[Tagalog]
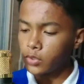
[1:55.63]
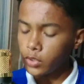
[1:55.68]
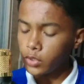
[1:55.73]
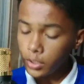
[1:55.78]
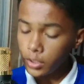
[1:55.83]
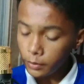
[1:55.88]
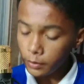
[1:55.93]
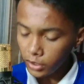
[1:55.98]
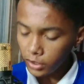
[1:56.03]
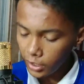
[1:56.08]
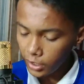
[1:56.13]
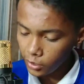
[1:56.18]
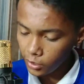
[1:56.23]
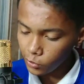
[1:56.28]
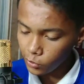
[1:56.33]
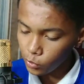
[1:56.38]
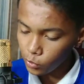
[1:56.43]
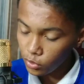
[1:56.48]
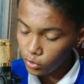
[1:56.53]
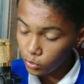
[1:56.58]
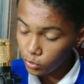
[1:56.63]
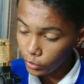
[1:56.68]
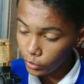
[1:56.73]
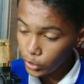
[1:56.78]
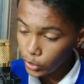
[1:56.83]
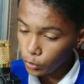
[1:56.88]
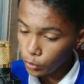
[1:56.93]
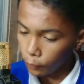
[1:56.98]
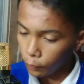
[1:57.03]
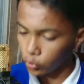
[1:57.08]
actually hindi man talaga
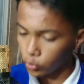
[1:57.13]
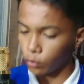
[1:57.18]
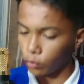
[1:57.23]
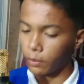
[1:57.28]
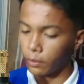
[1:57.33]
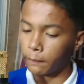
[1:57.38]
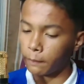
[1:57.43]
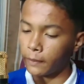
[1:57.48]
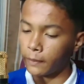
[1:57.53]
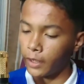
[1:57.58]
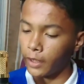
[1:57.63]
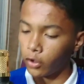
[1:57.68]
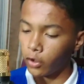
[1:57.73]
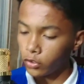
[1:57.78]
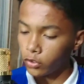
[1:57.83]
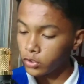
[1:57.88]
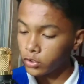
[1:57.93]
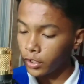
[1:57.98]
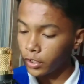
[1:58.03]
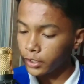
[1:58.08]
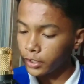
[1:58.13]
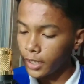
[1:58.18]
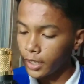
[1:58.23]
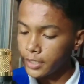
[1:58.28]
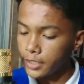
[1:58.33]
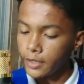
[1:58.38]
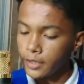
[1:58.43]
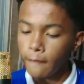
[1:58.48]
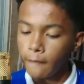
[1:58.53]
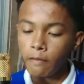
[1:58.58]
lugi sobra sobra pa ngayon so ngayon
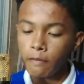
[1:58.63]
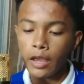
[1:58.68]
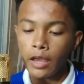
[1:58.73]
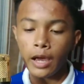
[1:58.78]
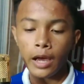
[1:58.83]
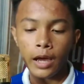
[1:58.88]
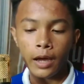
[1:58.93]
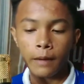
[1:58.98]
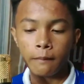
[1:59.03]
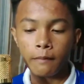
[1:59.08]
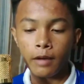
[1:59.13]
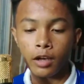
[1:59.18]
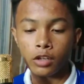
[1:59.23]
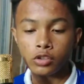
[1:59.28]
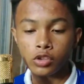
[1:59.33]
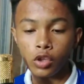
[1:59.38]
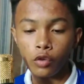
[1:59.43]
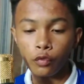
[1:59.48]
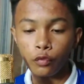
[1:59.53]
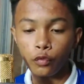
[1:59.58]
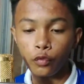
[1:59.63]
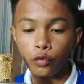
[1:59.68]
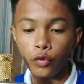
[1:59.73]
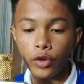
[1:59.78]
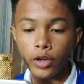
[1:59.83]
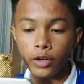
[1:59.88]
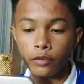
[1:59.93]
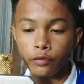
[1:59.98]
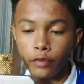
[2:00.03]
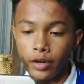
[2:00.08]
guys um, ang
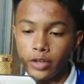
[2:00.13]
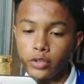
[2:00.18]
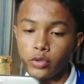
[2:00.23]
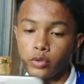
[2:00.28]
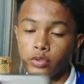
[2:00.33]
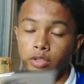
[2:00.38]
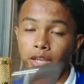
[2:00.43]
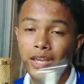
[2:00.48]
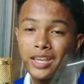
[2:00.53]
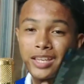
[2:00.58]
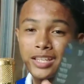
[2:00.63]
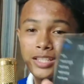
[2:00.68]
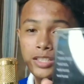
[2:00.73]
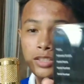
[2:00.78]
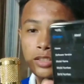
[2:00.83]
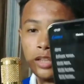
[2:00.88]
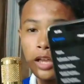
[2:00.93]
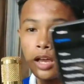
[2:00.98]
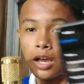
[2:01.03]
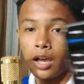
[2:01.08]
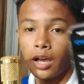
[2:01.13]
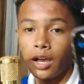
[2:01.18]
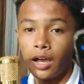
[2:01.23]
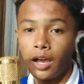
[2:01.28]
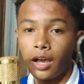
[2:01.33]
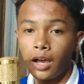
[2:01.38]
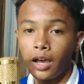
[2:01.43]
software version niya is uh,